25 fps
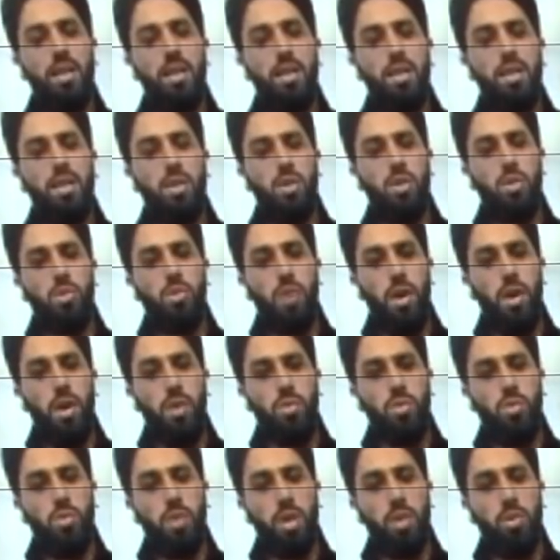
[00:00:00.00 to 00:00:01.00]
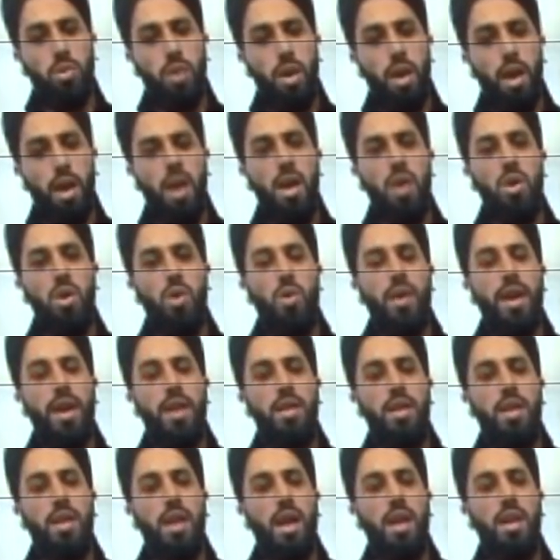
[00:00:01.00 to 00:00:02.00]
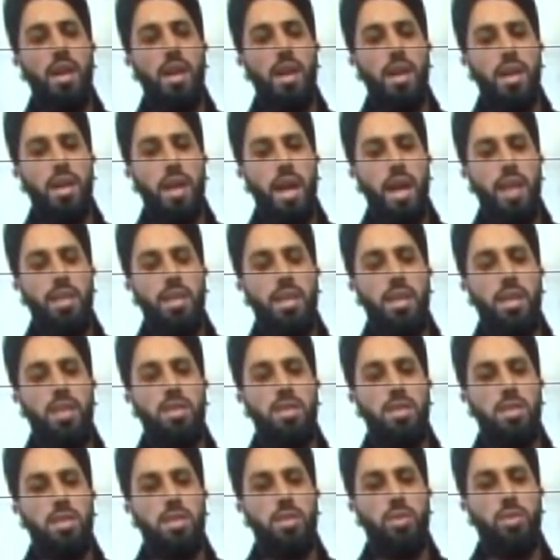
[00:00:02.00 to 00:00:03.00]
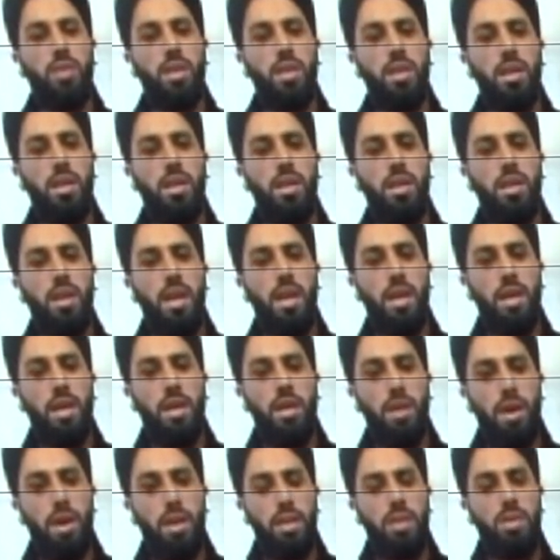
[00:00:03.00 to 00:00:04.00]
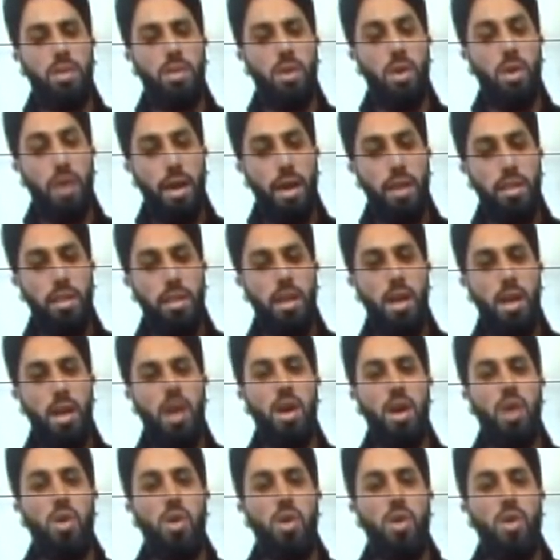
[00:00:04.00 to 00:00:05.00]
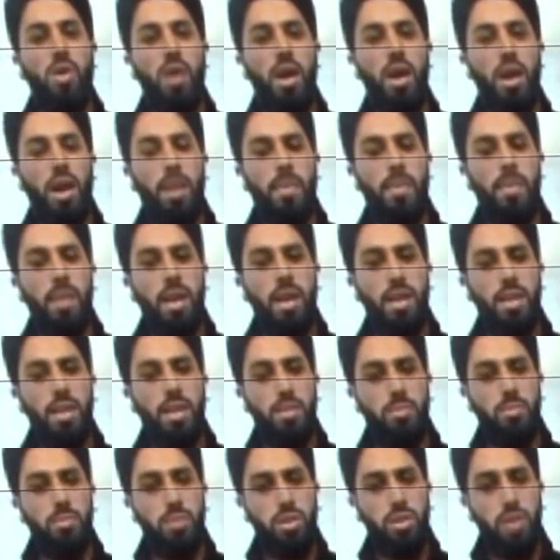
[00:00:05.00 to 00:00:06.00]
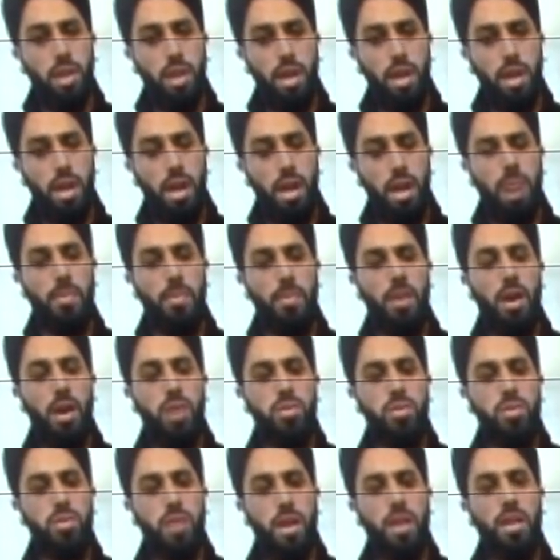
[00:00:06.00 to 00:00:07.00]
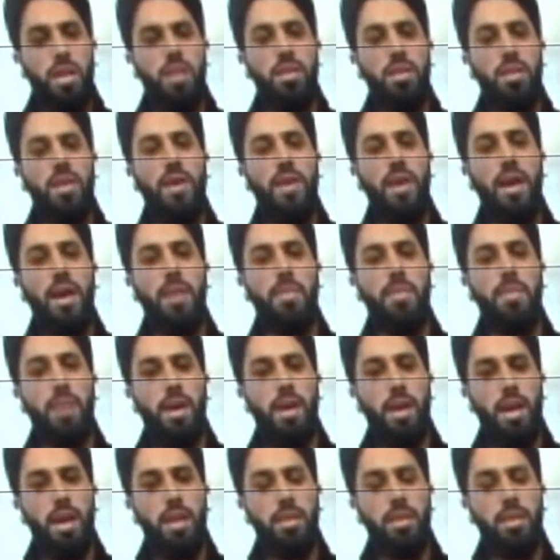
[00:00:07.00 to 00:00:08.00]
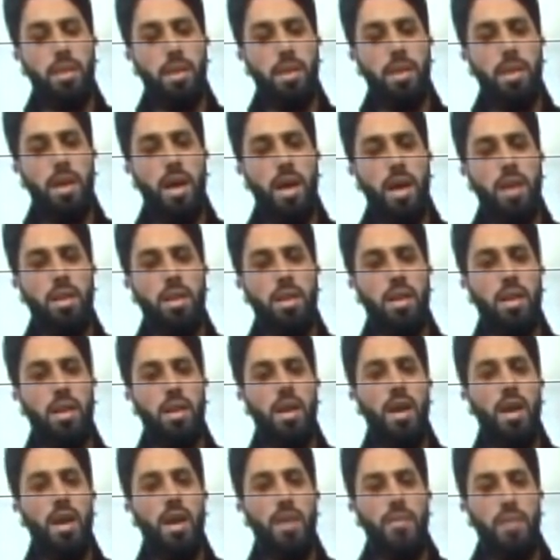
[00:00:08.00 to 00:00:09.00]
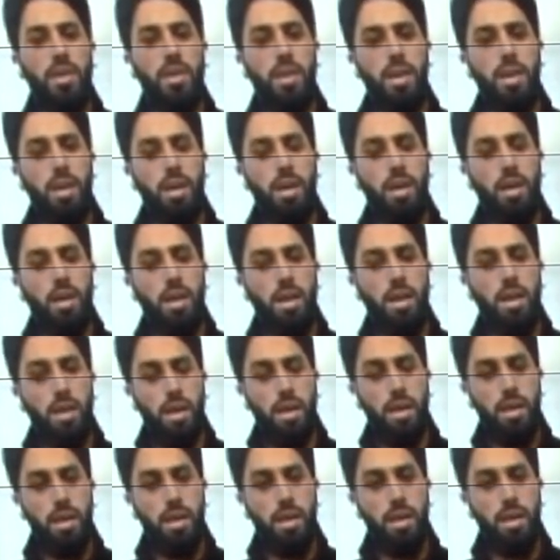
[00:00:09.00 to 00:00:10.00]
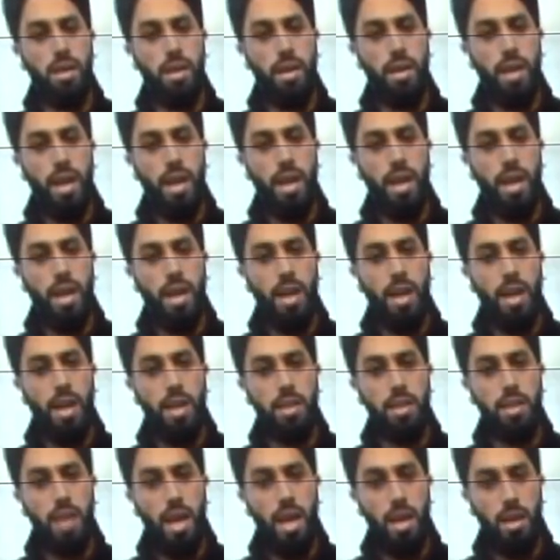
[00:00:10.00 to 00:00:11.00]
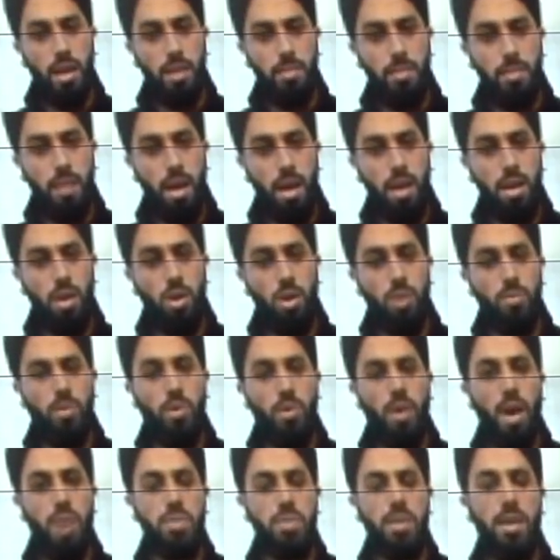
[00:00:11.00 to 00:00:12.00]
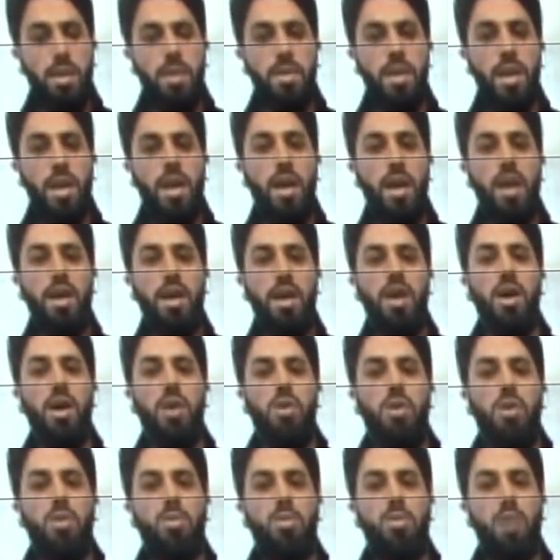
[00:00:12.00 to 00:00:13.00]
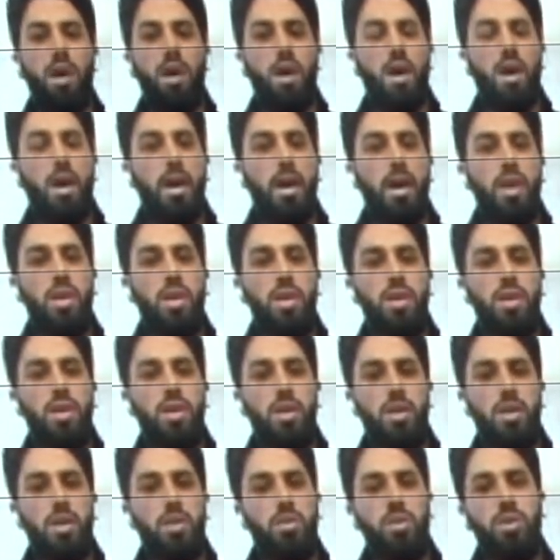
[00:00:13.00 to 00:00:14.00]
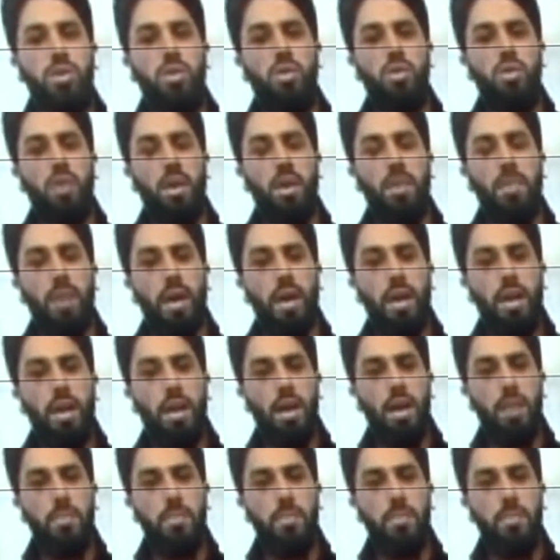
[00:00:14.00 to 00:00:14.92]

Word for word: او قوات اخرى واكد لك ان قياده الجيش الوطني قياده واحده موحده والعمليات المشتركه مع وزاره الدفاع مع قياده المناطق في آه، انعقاد دائم اليوم وامس المساء ويديرون المعركه